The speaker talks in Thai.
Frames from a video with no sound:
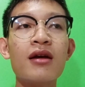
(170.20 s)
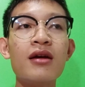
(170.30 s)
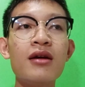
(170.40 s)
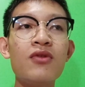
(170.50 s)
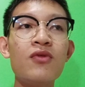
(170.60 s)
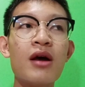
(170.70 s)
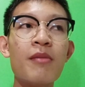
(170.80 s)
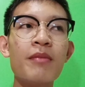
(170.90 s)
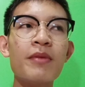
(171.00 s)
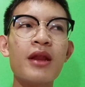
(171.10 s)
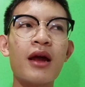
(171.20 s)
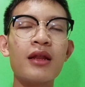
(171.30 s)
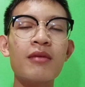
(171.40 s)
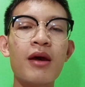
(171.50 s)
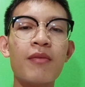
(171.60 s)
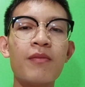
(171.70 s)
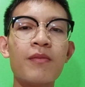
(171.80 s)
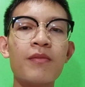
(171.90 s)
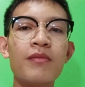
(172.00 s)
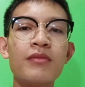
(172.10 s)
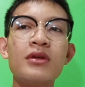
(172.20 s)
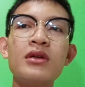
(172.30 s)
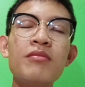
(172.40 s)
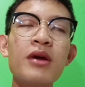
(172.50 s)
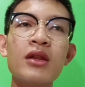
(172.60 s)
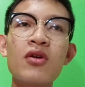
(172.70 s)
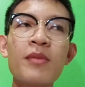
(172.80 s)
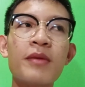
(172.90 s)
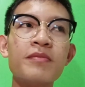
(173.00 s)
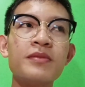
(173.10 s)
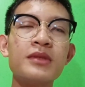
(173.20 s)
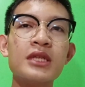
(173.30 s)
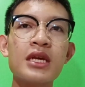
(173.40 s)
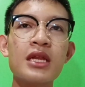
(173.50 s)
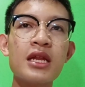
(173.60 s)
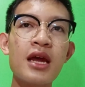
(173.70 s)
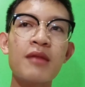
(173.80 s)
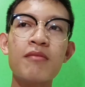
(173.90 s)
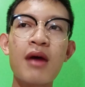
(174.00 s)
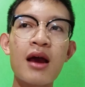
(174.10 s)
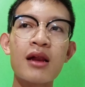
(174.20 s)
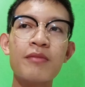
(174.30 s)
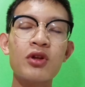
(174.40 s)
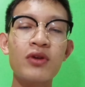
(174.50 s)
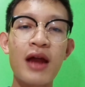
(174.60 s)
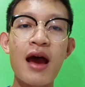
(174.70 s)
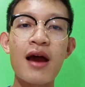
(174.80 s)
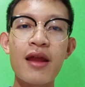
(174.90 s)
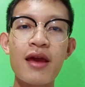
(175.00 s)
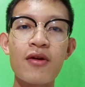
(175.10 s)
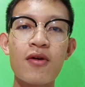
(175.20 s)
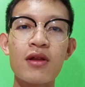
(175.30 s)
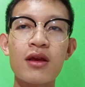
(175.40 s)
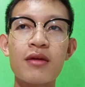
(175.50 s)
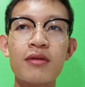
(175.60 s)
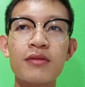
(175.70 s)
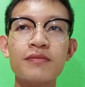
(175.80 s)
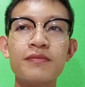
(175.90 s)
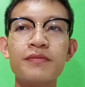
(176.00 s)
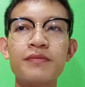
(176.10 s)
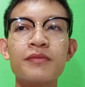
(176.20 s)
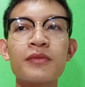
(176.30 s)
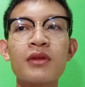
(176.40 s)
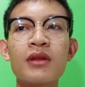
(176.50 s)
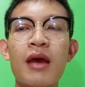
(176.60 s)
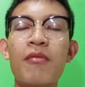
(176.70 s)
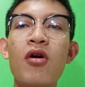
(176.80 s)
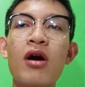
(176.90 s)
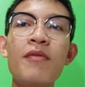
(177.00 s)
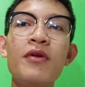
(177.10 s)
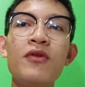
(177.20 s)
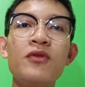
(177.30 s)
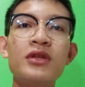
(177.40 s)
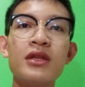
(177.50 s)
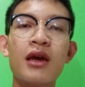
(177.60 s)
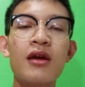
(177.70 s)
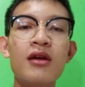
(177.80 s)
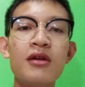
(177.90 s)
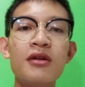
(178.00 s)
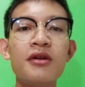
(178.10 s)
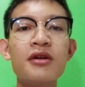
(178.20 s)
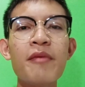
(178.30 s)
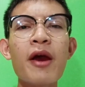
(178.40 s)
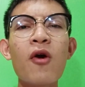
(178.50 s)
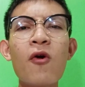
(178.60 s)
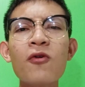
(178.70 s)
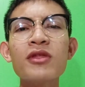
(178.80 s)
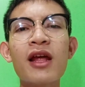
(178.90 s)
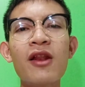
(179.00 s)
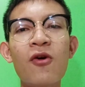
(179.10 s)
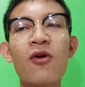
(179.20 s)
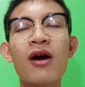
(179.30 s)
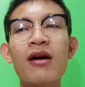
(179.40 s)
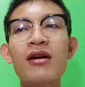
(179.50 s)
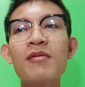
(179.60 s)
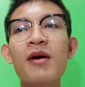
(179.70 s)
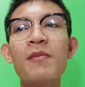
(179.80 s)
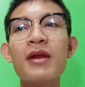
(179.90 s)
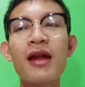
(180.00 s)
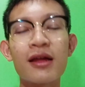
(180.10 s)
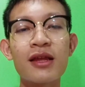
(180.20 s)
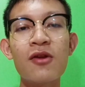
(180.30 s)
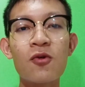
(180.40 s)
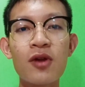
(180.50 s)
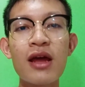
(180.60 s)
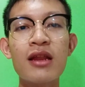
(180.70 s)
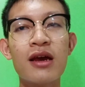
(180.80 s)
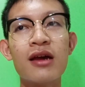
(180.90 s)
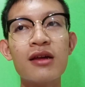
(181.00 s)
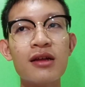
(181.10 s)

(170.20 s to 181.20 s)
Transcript: คือดูแล้วมันเป็นหนังที่แบบมันต้องแบบซีเรียสมากเลยมันต้องดาร์กแน่นอนเลยแต่พอเข้าไปดูจริงเนี่ยคือแม่งโคตรตลกอ่ะคือแบบเป็นหนังตลกได้เลย